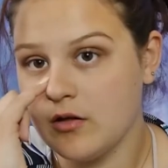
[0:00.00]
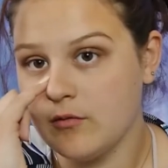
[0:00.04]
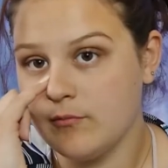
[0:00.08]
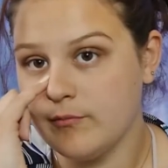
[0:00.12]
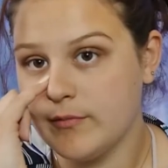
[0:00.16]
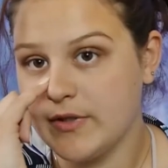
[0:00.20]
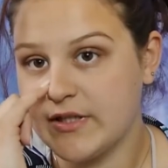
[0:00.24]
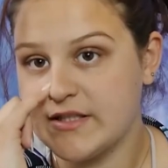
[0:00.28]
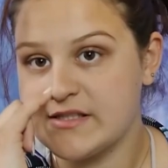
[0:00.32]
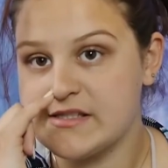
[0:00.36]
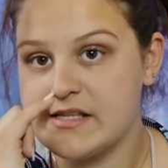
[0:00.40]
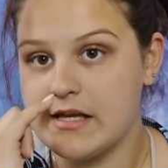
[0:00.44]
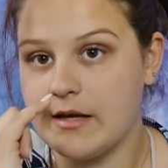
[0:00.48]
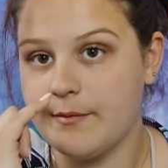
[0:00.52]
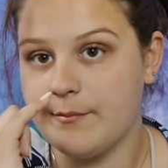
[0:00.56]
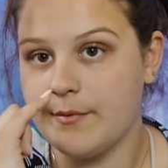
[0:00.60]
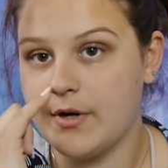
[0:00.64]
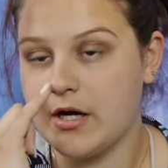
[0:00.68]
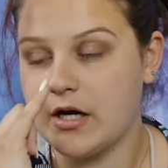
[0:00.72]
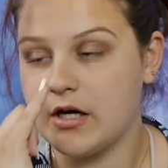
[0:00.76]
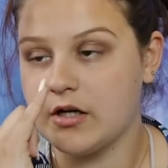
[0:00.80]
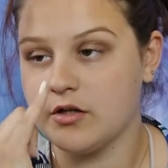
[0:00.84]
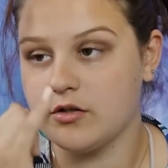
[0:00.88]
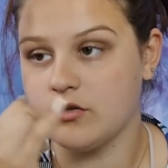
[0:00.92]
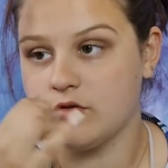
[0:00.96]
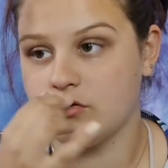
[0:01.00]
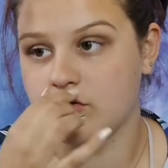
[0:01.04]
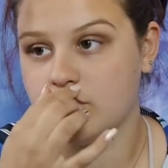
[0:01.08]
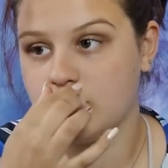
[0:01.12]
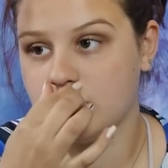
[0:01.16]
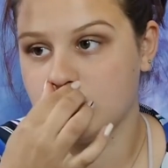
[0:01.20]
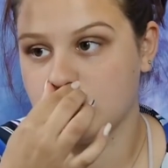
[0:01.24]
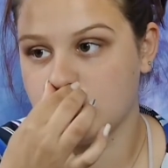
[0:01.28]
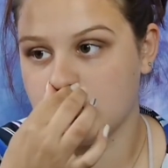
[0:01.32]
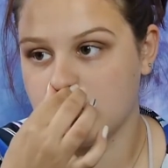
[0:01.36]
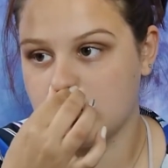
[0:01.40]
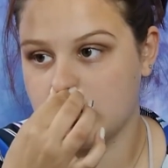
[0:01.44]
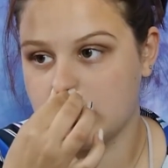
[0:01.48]
Mixer machen
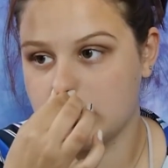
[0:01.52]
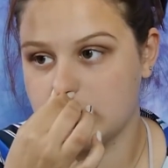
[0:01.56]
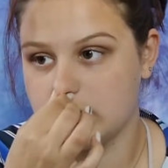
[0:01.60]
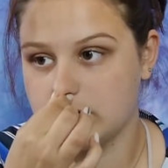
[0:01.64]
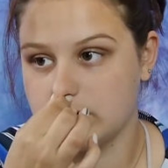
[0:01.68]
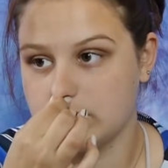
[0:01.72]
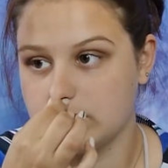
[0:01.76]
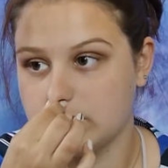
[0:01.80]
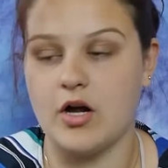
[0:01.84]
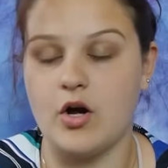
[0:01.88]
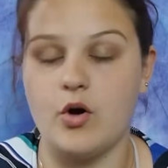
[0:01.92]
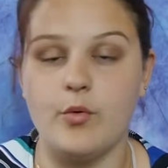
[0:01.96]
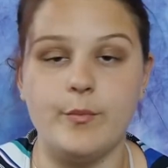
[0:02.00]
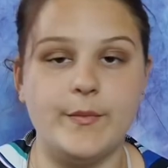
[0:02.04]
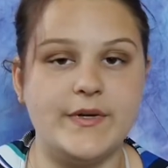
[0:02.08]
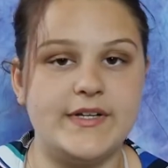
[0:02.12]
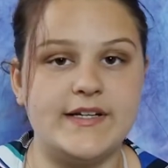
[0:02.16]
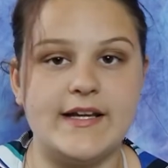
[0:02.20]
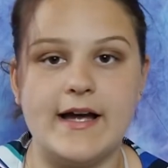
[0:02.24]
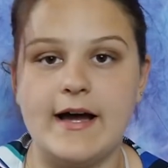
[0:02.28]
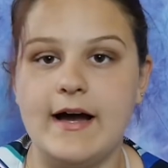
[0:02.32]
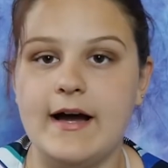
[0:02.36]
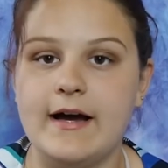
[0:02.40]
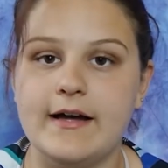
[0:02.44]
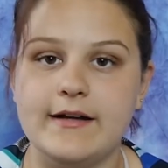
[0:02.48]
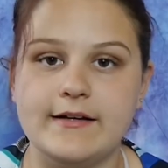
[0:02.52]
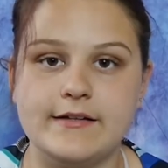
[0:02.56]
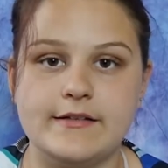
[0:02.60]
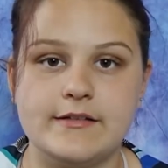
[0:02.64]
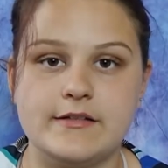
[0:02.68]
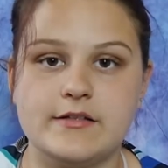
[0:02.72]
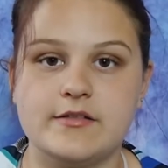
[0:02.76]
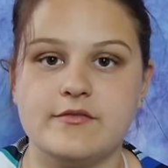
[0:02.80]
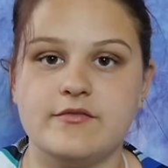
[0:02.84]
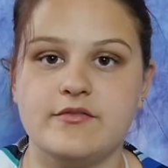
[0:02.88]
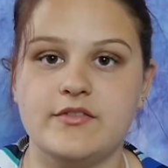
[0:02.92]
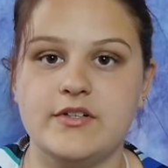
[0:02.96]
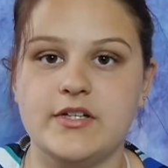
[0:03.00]
oder auch mit der
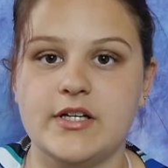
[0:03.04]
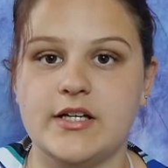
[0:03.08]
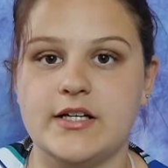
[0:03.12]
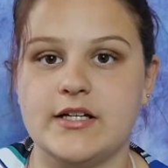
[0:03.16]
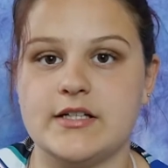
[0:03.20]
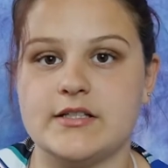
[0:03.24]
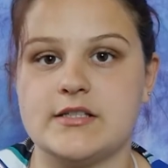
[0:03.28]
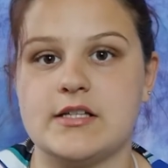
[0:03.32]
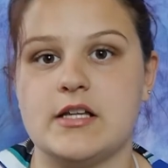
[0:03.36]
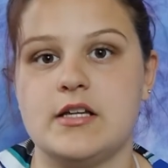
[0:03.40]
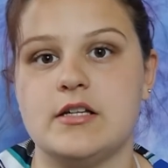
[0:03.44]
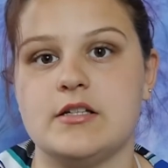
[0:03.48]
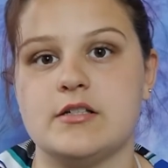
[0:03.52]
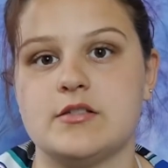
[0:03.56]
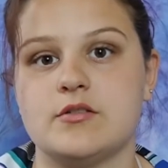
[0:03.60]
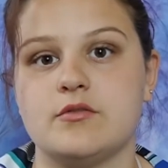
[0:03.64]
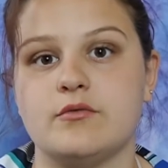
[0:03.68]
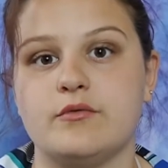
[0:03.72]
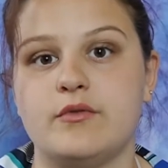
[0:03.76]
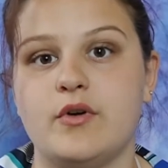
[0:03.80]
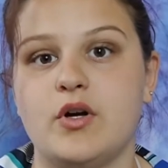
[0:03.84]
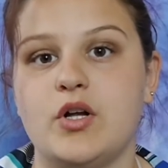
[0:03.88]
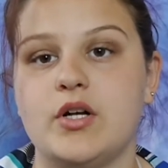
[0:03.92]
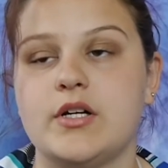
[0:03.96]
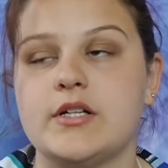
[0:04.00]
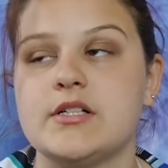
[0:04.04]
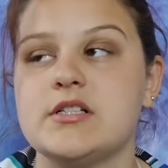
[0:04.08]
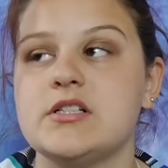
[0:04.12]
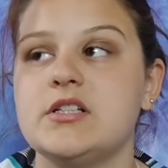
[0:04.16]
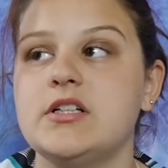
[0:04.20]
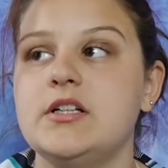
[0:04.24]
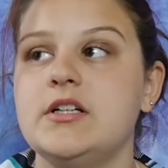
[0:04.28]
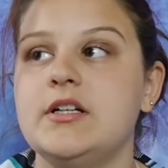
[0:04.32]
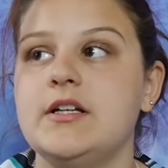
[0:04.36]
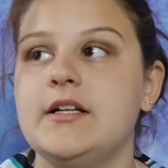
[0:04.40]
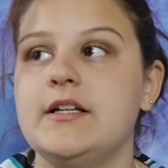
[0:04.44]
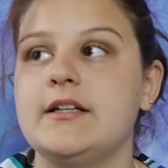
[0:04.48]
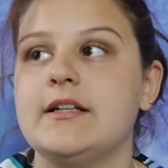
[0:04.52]
Hand, wie ihr das alles so wollt.
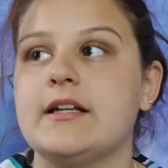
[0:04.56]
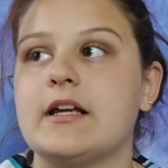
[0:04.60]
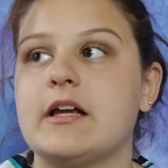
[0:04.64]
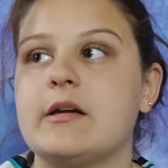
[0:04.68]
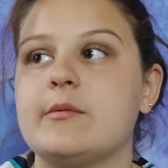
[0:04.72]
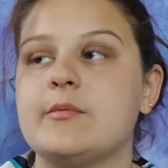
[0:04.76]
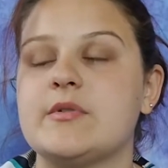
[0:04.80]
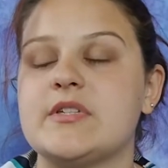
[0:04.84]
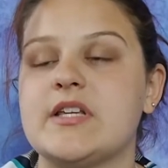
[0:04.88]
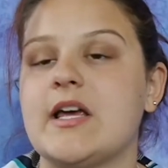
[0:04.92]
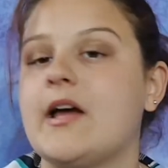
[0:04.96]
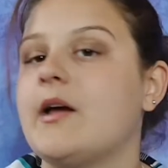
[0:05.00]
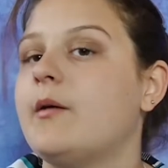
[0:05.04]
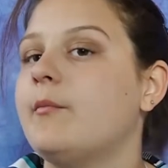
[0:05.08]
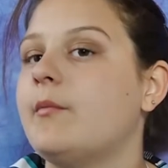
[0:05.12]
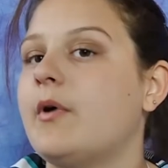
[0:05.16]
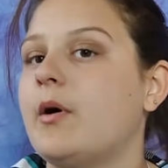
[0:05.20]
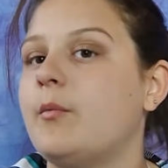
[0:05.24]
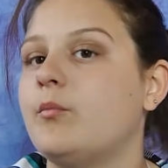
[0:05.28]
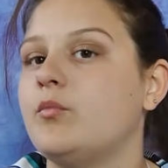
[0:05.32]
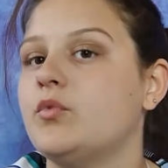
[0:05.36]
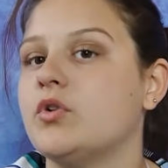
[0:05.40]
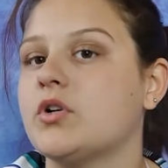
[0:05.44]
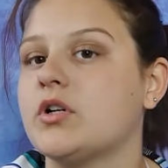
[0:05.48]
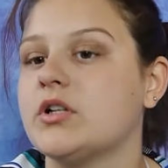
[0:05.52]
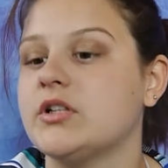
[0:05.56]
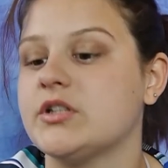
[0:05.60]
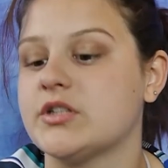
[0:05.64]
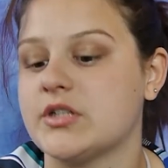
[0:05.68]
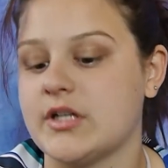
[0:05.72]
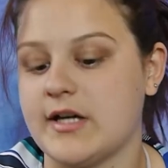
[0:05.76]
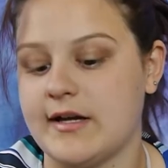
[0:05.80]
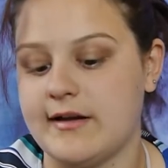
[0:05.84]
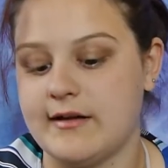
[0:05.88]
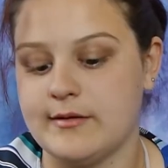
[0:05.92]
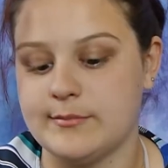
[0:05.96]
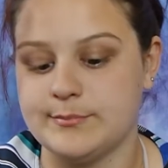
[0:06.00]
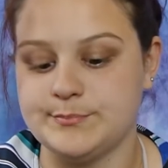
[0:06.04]
Da gibt es ja immer
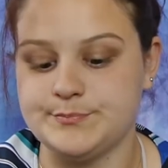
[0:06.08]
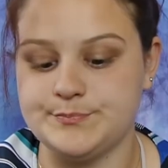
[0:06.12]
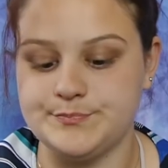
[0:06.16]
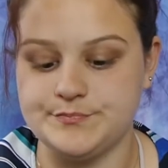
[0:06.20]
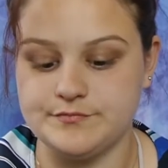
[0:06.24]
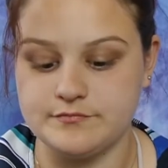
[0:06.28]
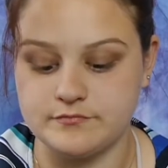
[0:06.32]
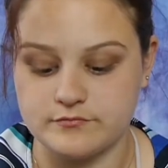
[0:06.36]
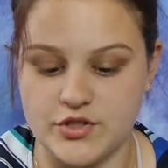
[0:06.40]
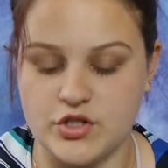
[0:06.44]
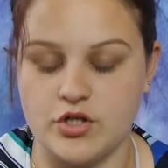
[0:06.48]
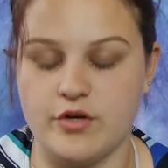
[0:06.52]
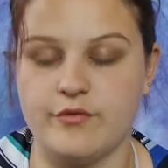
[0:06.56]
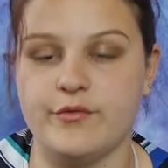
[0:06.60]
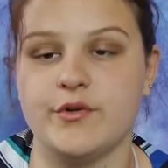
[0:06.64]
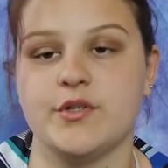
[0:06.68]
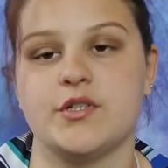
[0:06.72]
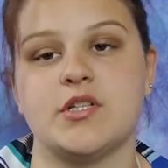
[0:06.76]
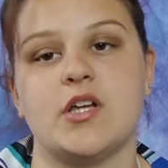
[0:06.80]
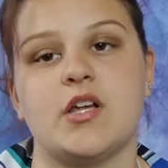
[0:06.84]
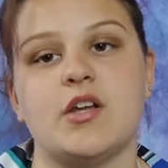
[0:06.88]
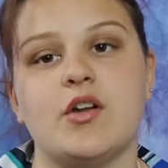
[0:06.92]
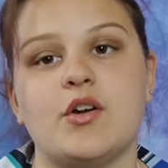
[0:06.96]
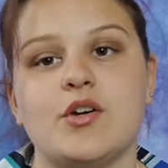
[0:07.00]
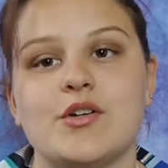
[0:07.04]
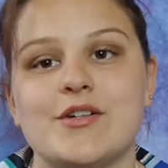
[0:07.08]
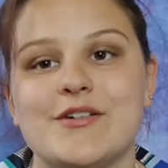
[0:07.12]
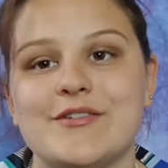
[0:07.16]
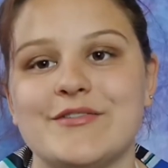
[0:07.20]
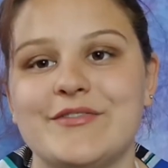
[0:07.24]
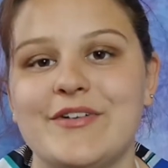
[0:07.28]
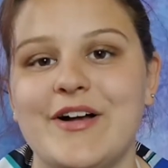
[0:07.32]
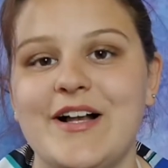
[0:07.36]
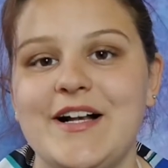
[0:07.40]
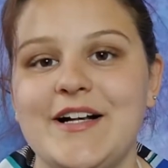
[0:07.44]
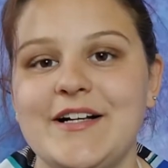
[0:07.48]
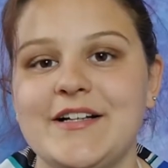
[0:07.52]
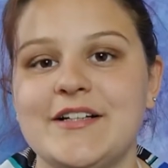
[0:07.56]
Möglichkeiten. Ich hoffe, es hat euch
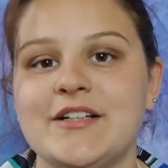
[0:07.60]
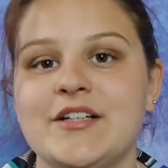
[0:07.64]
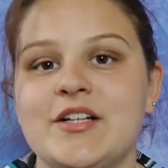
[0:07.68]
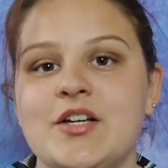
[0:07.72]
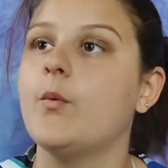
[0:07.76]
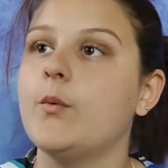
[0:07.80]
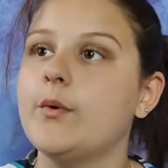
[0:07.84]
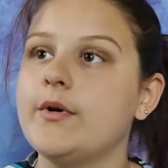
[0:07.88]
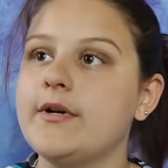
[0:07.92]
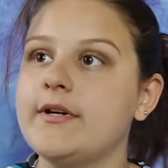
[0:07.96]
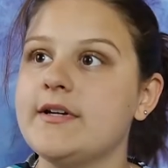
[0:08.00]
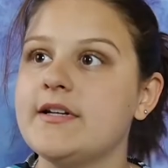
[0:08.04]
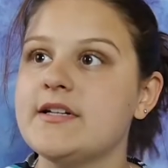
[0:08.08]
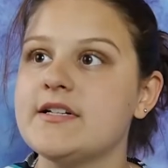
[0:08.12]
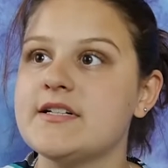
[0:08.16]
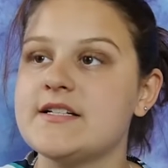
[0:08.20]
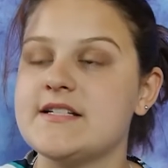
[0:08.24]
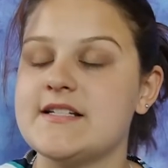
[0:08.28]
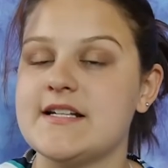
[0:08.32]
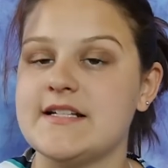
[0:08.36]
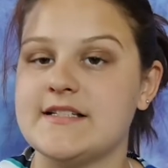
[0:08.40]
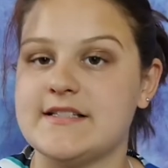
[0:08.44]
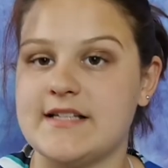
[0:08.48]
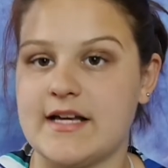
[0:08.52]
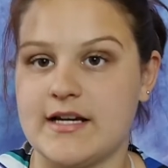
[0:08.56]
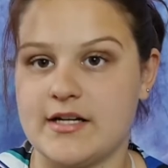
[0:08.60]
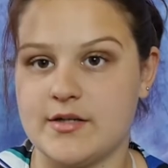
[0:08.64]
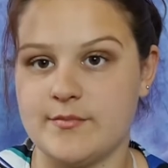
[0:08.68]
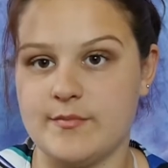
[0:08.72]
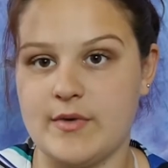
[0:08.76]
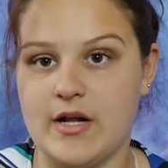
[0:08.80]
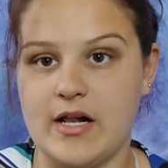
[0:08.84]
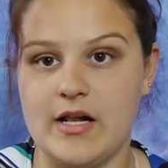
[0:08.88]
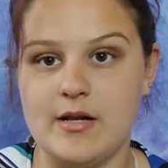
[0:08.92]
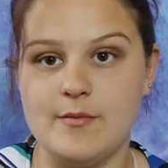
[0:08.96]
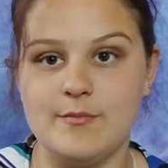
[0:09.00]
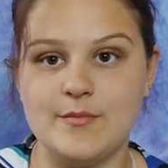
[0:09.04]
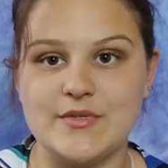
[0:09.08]
gefallen. Und dann sage ich
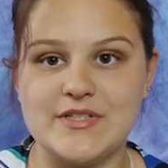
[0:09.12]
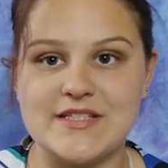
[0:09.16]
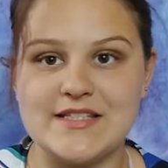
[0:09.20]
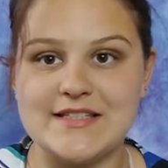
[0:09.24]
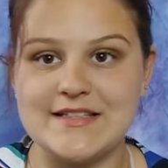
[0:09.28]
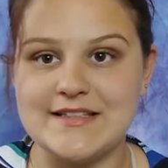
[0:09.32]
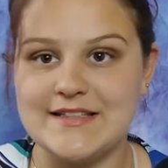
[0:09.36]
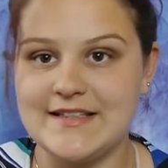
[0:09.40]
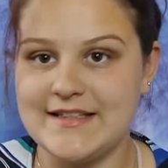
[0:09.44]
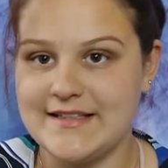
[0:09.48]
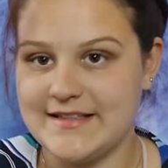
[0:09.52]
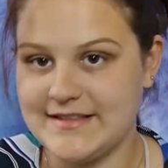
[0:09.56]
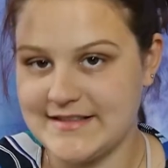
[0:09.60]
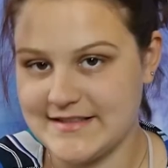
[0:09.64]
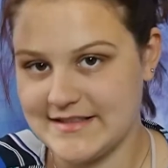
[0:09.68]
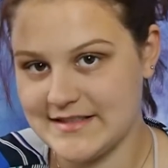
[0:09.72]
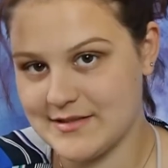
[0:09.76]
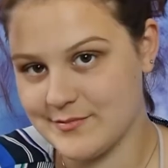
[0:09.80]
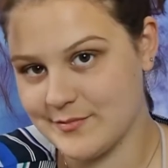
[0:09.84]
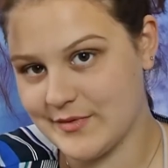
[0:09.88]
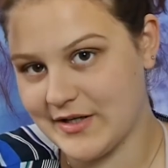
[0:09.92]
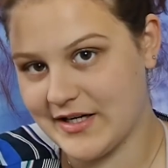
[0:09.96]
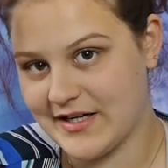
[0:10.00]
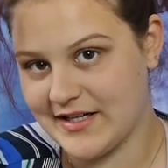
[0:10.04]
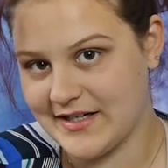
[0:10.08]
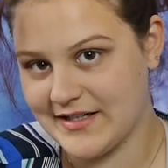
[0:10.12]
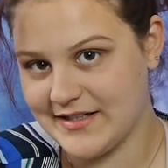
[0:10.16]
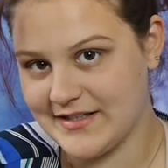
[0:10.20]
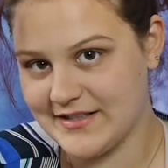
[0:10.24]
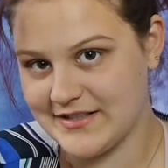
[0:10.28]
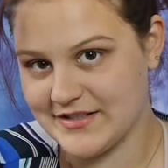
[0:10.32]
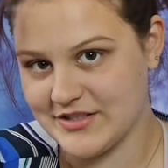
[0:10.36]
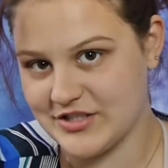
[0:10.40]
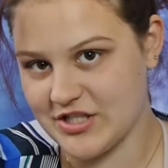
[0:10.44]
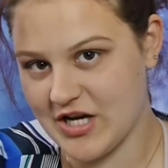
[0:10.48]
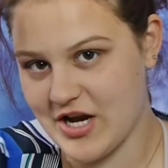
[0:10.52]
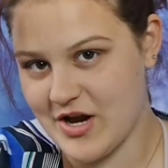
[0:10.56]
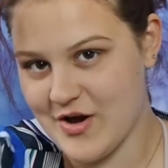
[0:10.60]
mal, bis nächstes Mal.
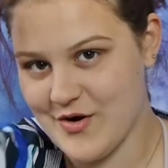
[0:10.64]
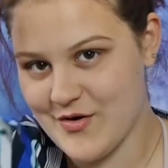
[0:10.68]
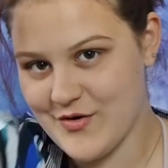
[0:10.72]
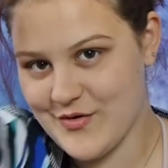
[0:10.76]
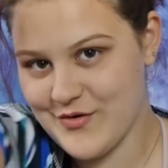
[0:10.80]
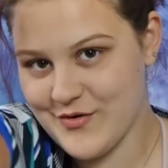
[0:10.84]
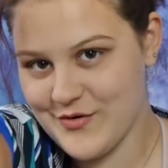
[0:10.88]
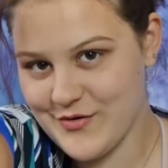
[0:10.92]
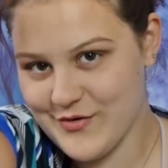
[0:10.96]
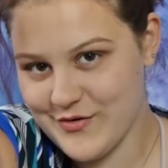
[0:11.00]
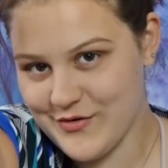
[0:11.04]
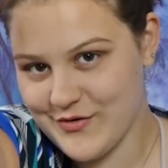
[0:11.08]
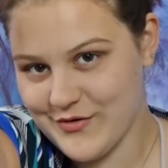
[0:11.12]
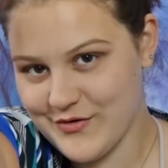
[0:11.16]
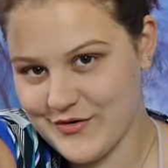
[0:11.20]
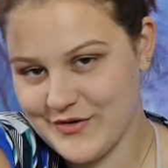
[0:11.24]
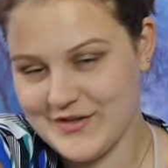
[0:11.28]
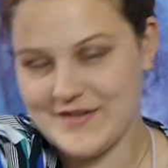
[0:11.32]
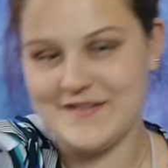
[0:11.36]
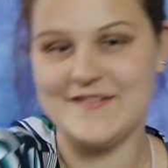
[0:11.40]
Ciao.